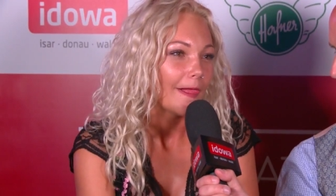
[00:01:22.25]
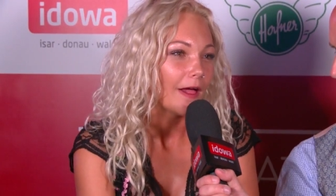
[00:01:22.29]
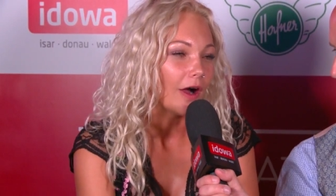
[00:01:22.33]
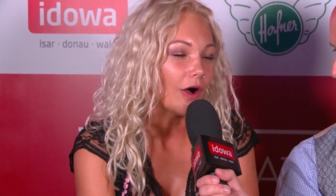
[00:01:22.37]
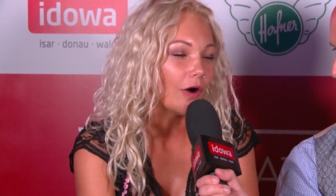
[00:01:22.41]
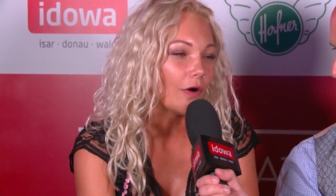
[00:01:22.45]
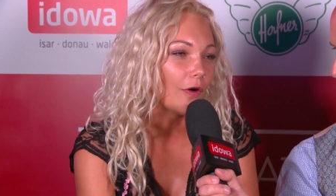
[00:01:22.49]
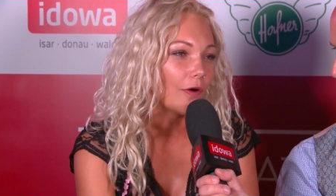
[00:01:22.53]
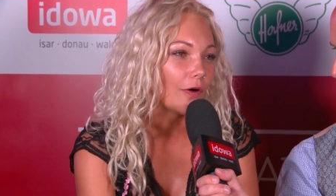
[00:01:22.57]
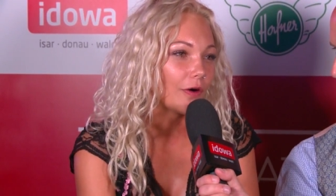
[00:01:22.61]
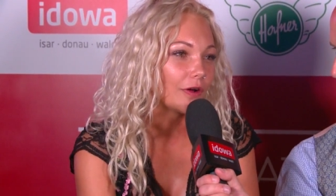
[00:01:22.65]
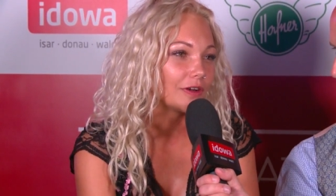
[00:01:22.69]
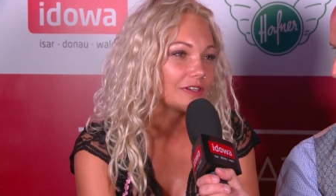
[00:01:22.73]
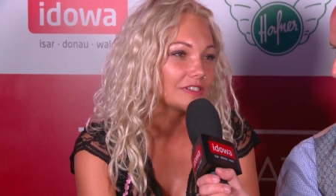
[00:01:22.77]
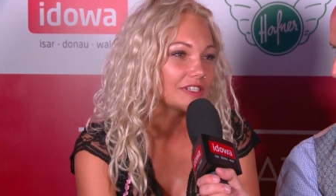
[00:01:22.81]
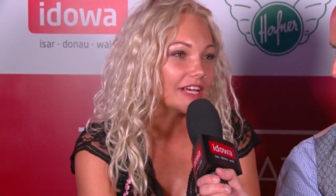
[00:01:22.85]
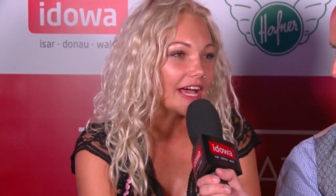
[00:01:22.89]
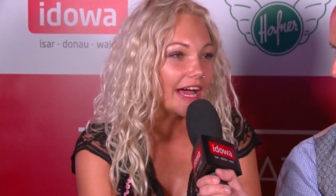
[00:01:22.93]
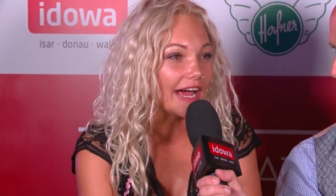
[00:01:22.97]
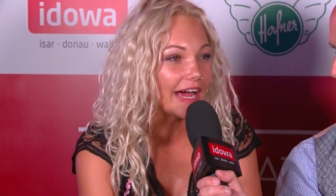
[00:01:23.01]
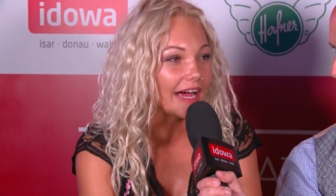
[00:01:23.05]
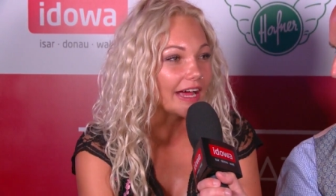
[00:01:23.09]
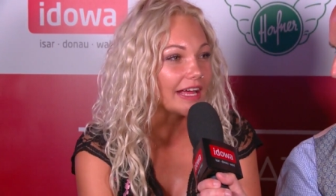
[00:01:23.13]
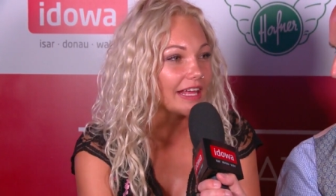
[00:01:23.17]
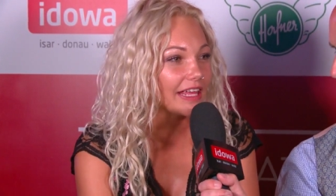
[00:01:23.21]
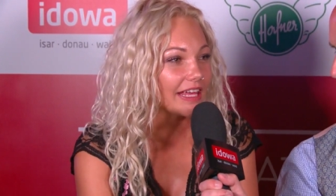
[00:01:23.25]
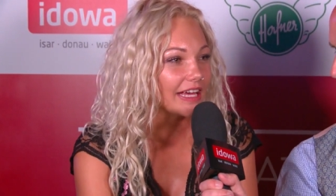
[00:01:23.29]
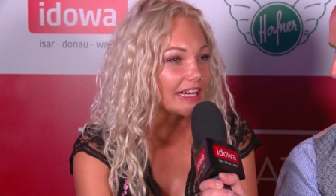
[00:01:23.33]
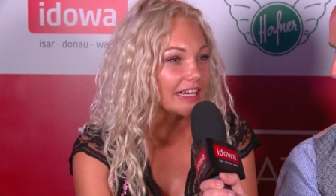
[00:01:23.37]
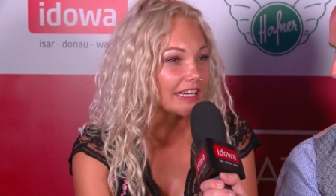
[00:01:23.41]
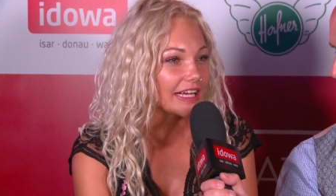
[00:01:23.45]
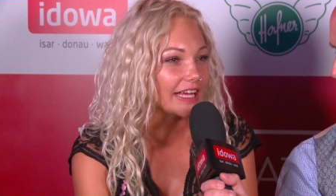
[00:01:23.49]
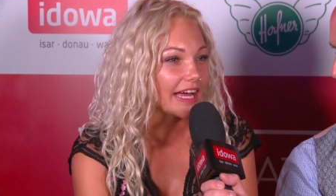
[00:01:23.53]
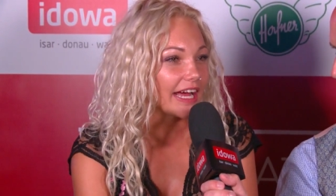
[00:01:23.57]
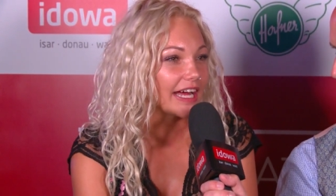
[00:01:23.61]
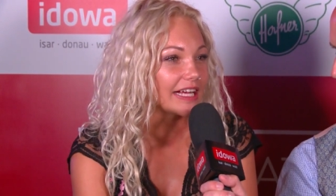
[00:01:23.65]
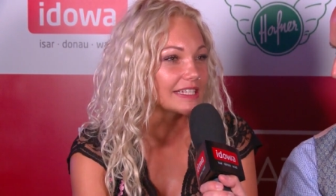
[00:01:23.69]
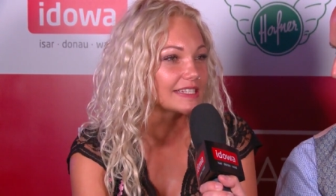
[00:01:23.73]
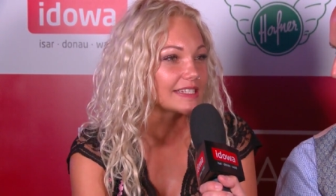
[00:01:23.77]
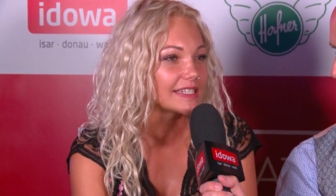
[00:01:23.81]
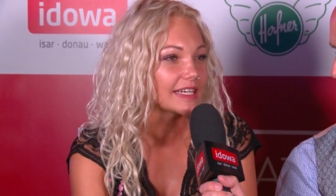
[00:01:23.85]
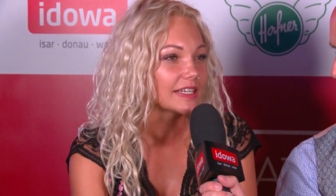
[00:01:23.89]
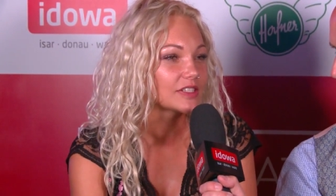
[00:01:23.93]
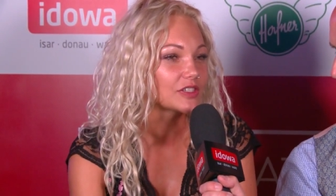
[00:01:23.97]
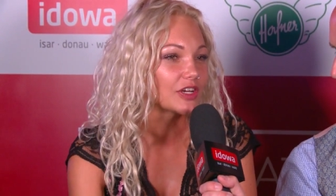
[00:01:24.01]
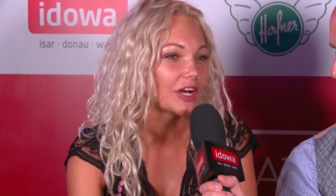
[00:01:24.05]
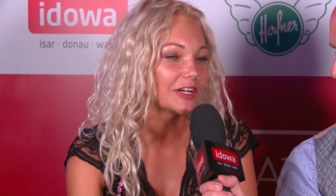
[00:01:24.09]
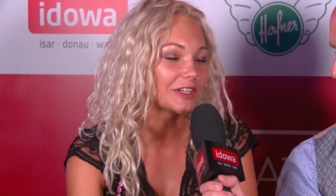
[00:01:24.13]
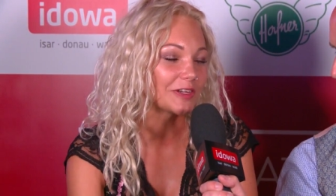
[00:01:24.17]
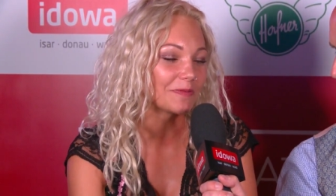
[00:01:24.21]
und A, ehrgeizig,
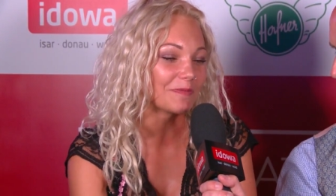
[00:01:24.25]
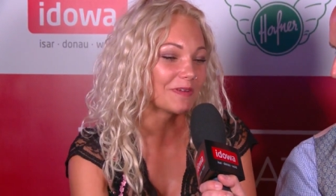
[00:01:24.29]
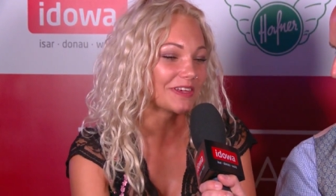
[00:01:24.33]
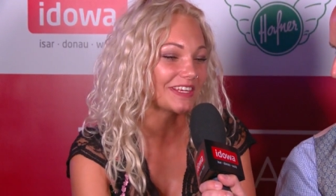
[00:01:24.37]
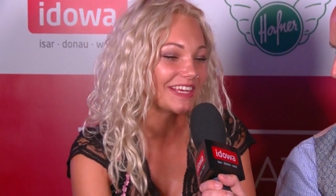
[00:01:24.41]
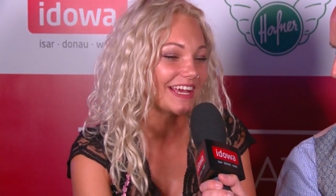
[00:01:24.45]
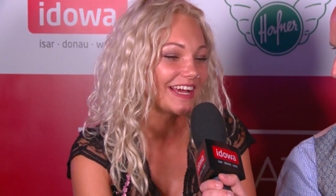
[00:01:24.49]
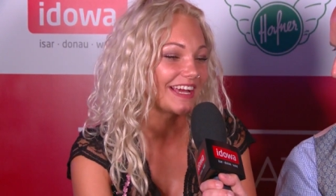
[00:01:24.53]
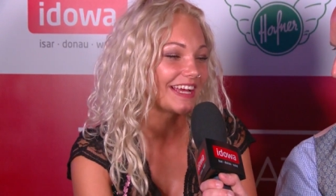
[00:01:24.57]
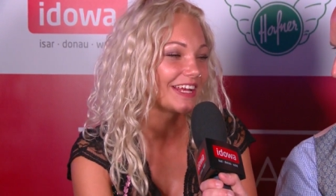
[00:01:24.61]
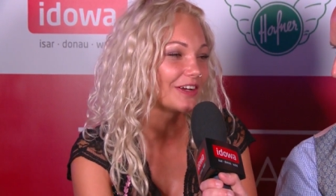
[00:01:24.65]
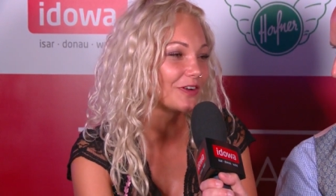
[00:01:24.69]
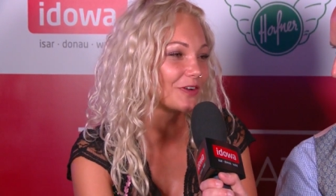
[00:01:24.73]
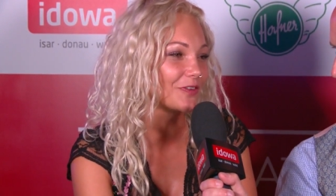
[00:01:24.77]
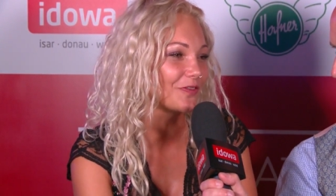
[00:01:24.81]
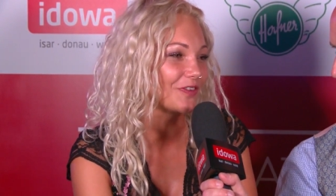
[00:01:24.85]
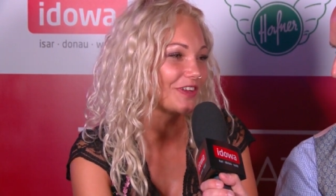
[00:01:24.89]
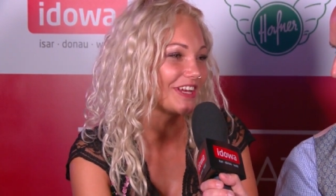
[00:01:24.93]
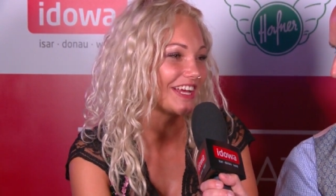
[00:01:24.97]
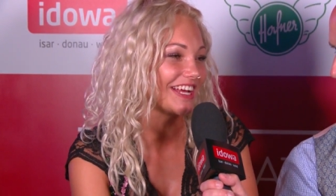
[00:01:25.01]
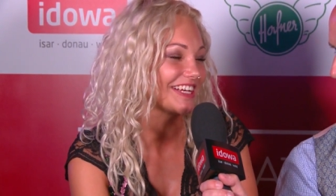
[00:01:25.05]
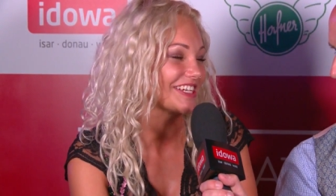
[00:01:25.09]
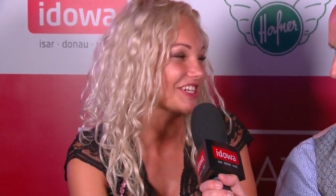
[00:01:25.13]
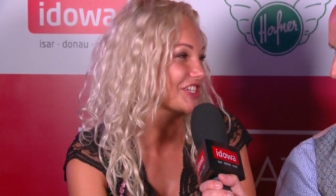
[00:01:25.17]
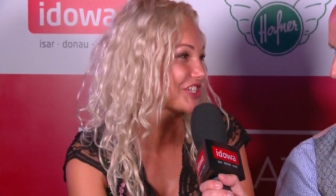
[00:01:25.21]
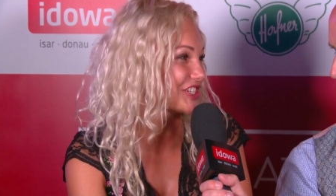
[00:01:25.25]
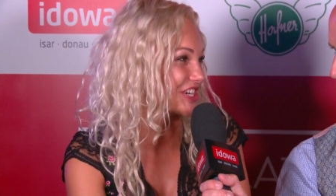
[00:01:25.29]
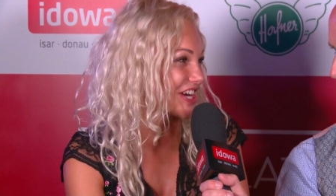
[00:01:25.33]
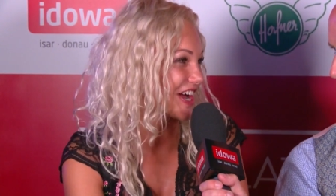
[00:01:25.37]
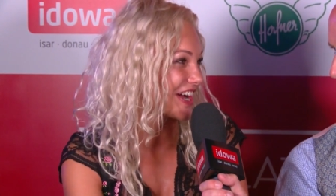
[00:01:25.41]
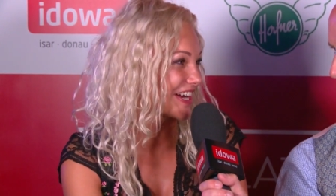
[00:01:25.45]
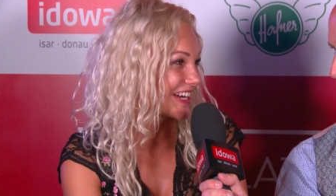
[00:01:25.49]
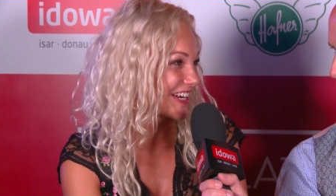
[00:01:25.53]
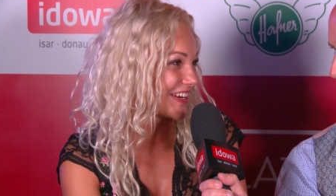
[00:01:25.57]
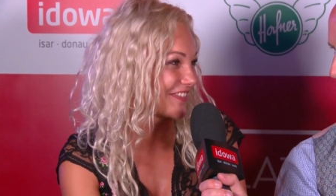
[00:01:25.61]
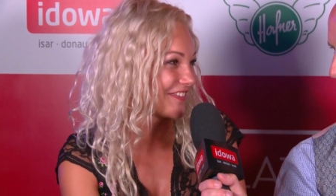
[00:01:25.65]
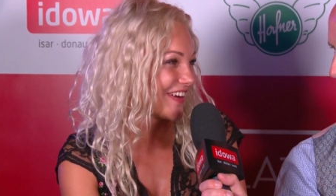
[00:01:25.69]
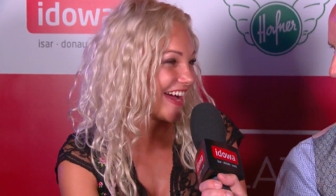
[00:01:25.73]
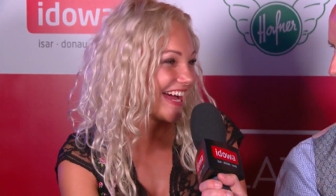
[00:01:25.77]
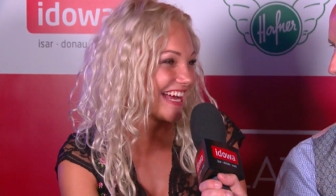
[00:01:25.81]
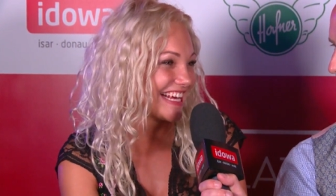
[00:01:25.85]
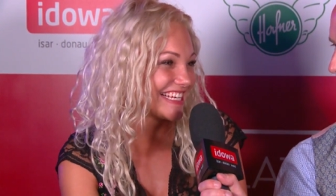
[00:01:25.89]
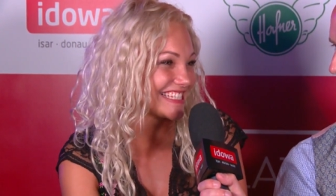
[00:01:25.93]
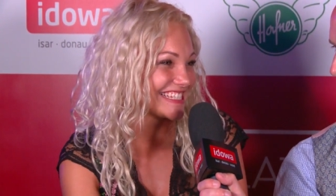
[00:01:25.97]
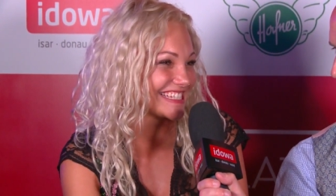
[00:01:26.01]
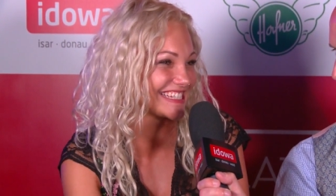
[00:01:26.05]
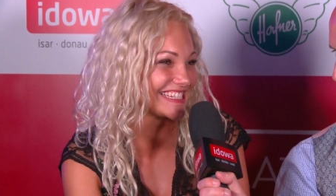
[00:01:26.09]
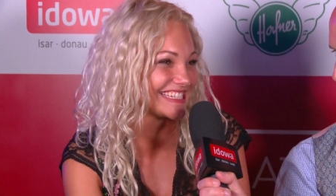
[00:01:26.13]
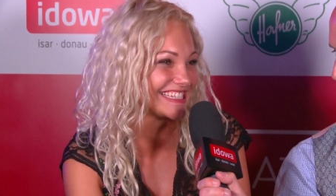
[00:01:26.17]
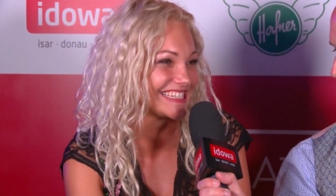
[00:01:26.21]
sollte mich ja hin und wieder in die Schranken
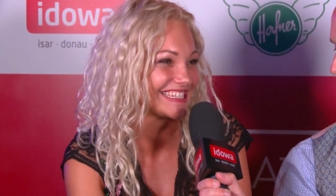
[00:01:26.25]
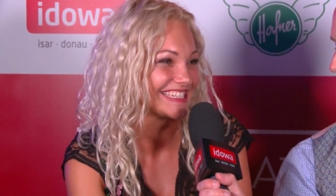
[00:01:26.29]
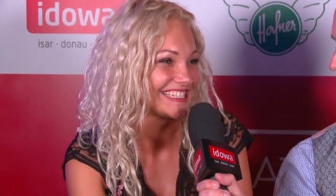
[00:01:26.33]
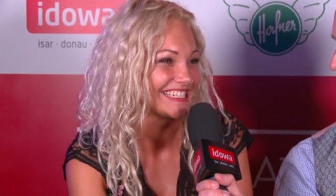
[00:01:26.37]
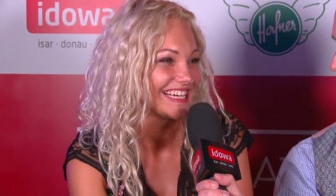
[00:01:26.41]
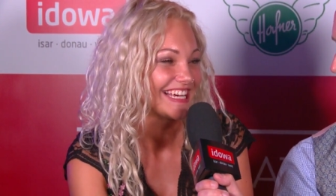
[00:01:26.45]
weisen.